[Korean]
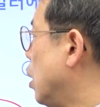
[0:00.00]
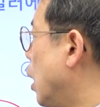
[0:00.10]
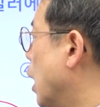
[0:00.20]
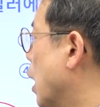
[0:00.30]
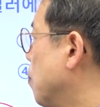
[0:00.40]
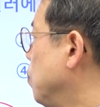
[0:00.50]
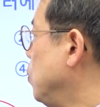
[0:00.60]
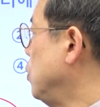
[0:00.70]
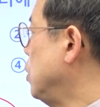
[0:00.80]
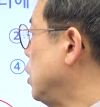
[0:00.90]

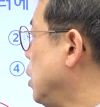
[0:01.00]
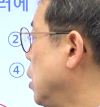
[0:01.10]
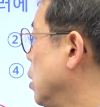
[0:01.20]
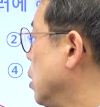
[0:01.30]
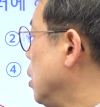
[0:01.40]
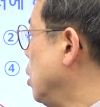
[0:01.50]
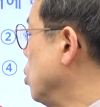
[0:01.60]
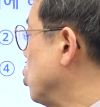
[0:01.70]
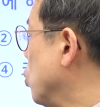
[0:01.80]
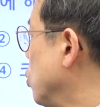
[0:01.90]
람진
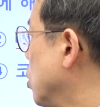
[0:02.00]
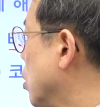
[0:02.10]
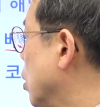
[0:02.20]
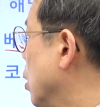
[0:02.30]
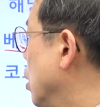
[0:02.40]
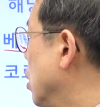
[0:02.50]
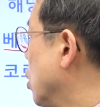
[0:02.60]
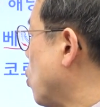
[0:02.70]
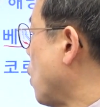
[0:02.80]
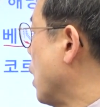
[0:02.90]
이런 종류는
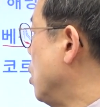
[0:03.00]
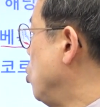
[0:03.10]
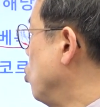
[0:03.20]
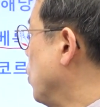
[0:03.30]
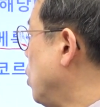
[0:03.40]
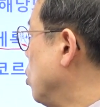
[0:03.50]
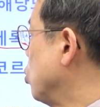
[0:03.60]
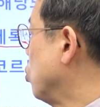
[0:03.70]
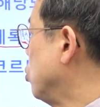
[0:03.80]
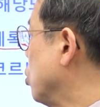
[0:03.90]
관류 보일러
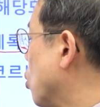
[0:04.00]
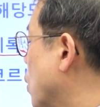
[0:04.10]
종류죠.